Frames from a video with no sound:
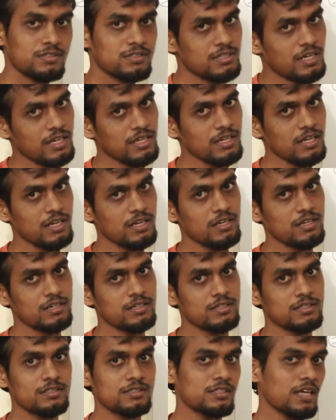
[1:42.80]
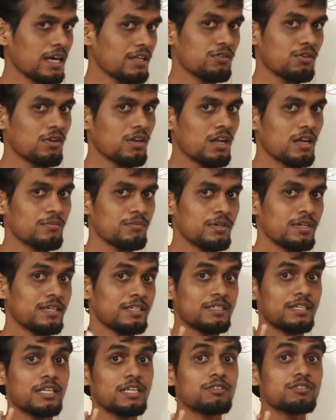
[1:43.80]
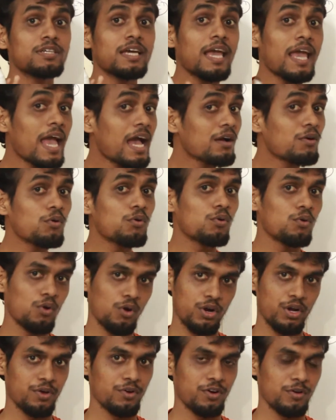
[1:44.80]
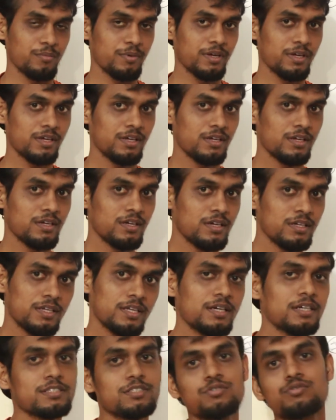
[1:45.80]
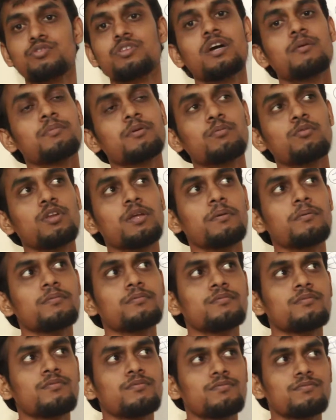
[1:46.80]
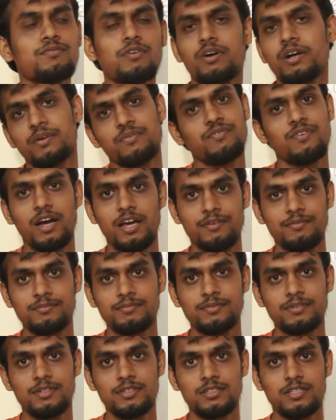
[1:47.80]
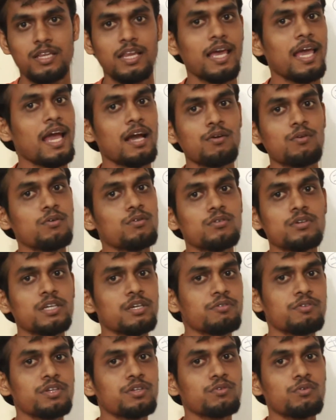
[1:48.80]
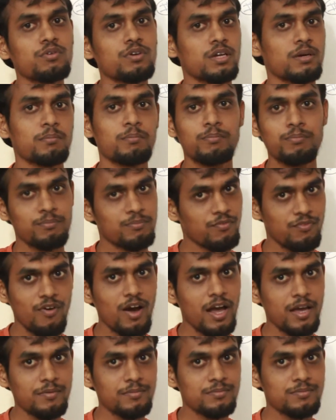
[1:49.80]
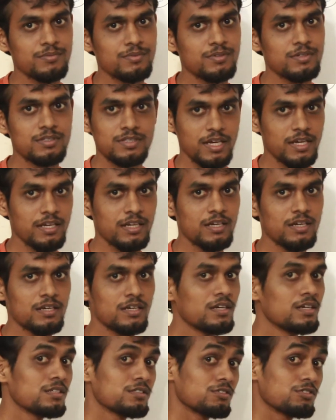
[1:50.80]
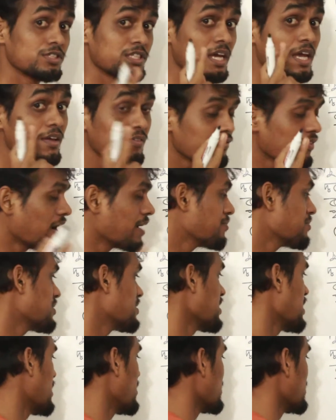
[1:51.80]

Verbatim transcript: তাই না তাই ধরলাম যেটা হচ্ছে একক ঘরে হবে ঠিক আছে যদি আমরা বলি ফর্টি ফাইভ তাহলে একক ইউনিট কোনটা ফাইভ তাই না তো সেই ফাইভটা